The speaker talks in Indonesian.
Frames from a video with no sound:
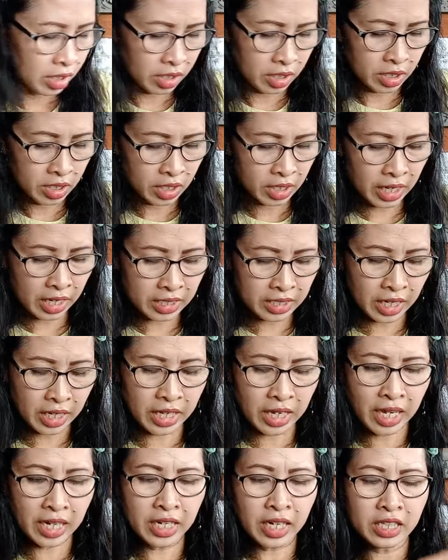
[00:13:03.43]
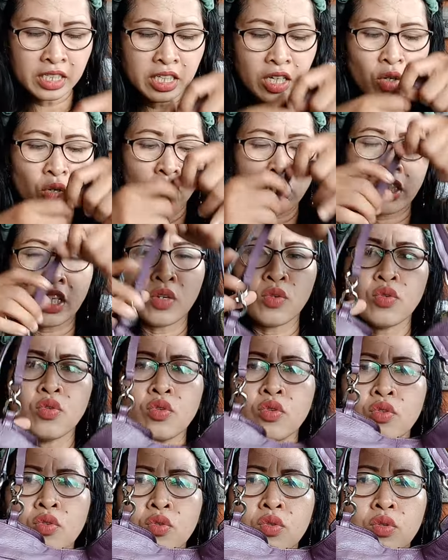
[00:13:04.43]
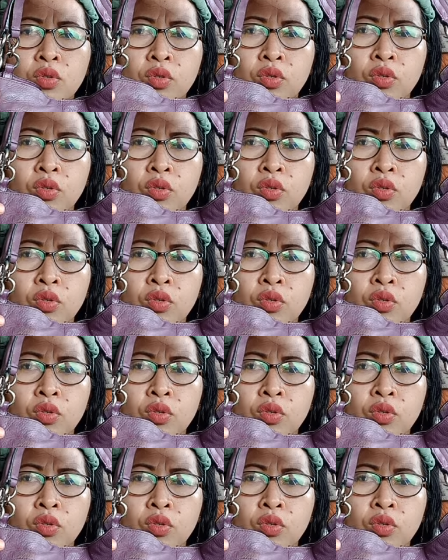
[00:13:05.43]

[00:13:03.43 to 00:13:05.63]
ini kak saya ada COC ungu